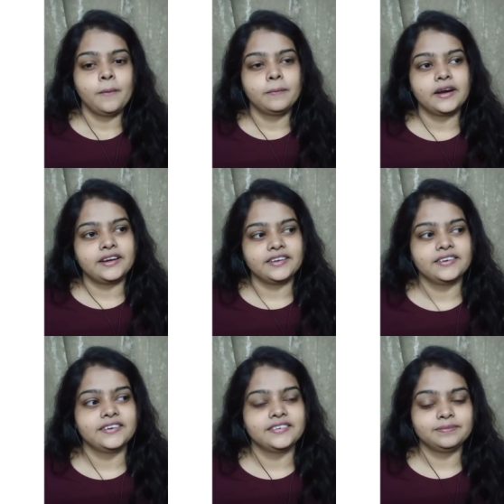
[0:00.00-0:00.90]

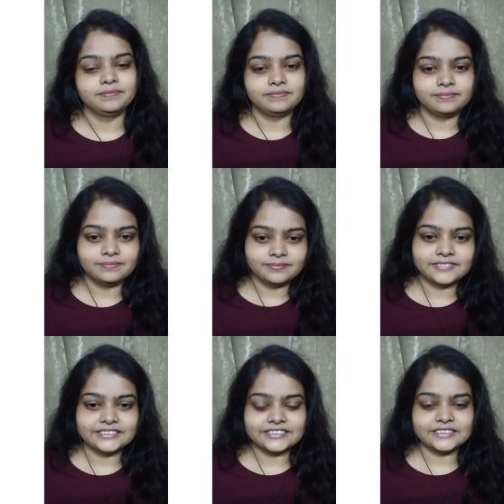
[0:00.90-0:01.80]
बट
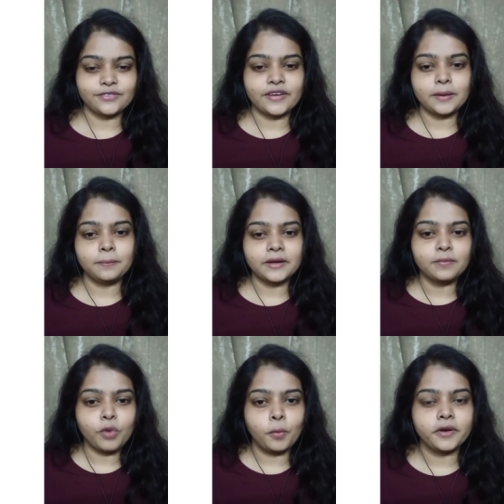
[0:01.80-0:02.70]
दिस इज़ अ वेरी बिग
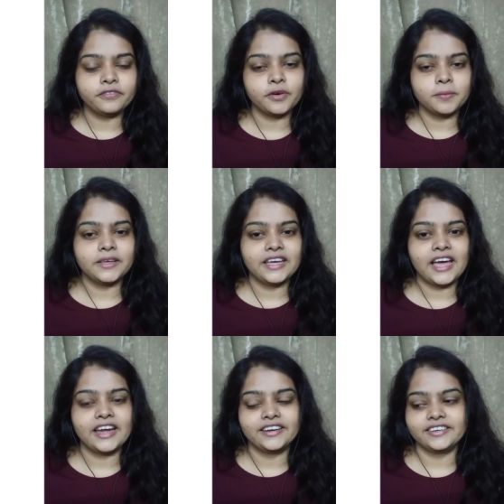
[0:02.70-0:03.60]
मोमेंट फॉर मी
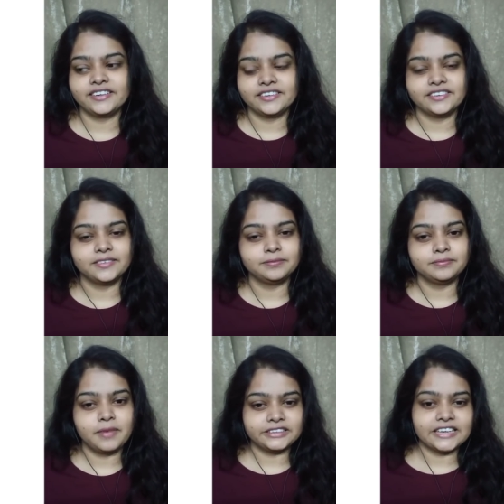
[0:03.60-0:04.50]
एंड
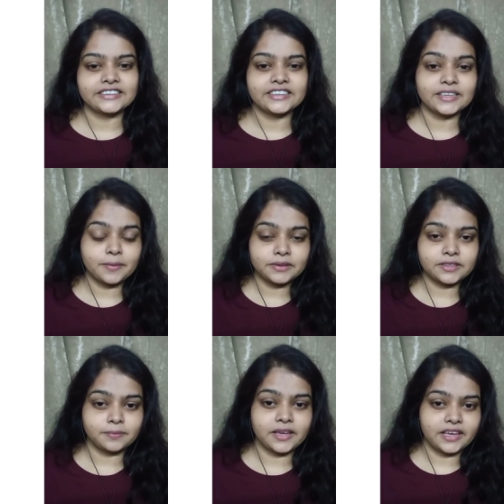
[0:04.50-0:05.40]
मैं चाहती थी कि मैं
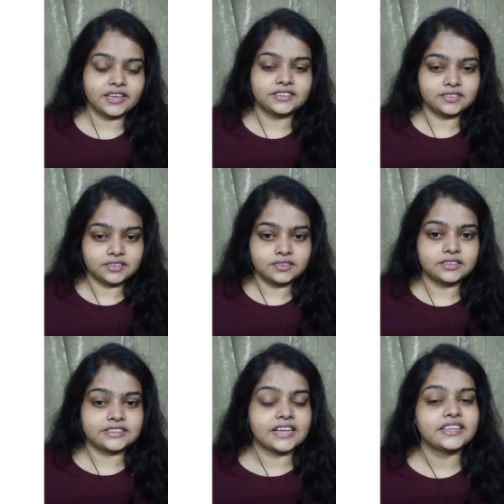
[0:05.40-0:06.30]
सबके
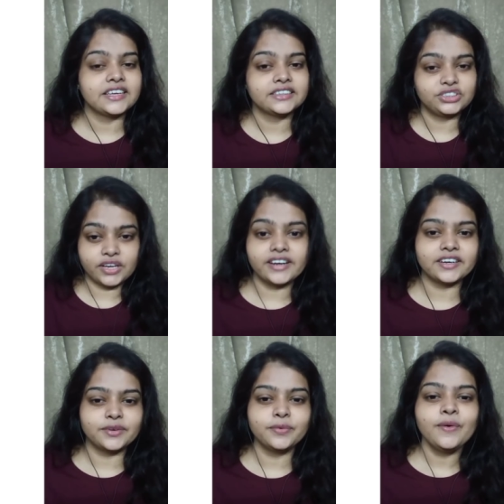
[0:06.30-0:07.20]
साथ ये शेयर
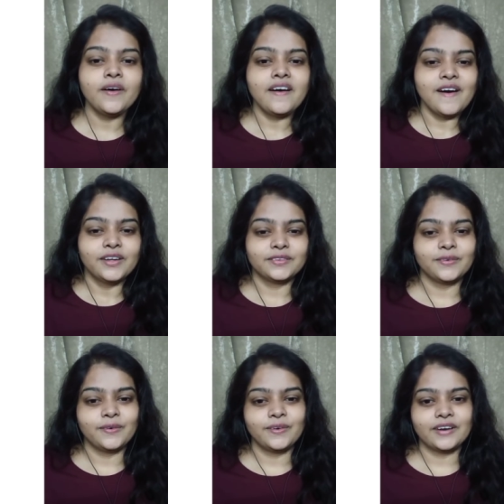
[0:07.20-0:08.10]
करूँ
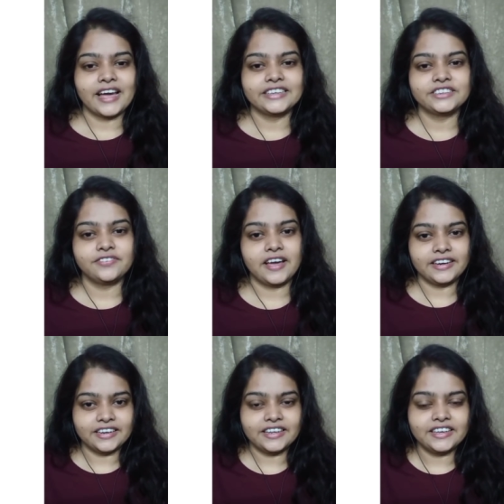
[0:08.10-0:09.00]
तो गाइज
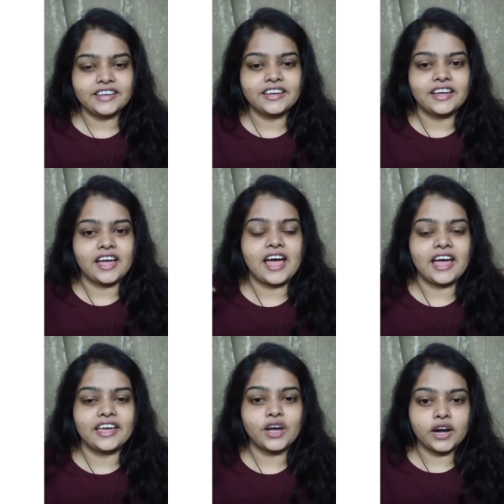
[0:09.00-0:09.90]
फाइनली
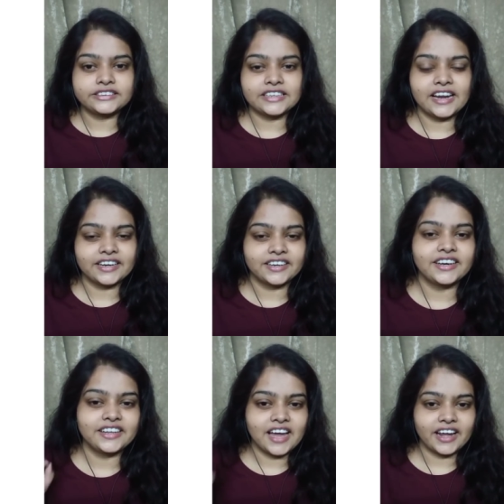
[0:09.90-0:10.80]
आई गॉट
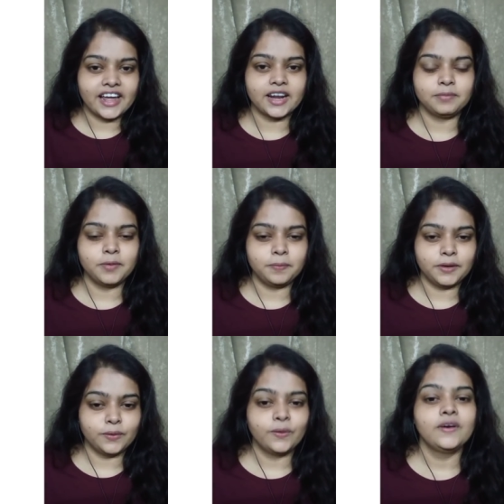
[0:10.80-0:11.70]
सेलेक्टेड इन आर आर बी
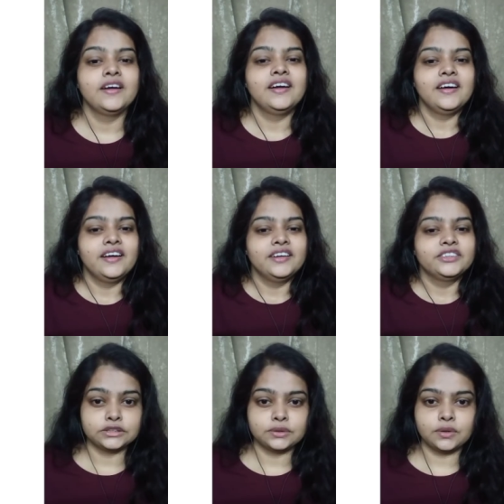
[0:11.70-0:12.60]
पी ओ
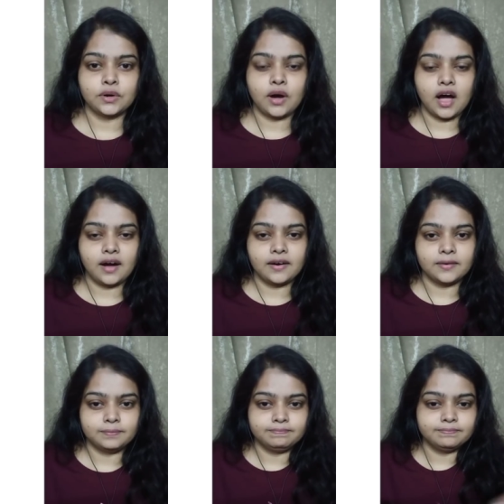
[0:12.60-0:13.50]
सो
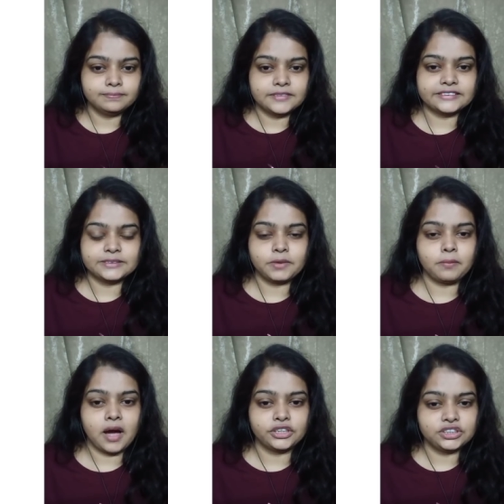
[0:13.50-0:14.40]
दिस इज़ माई
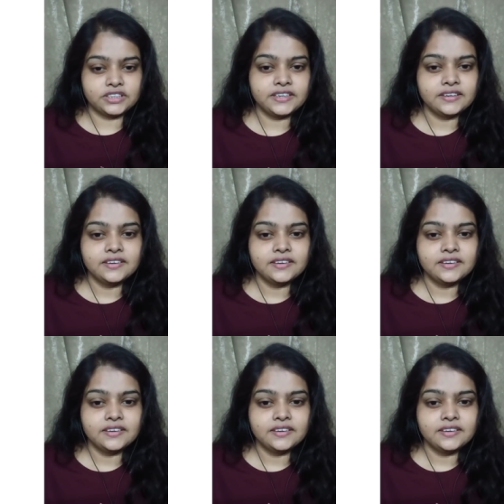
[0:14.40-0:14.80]
मार्कशीट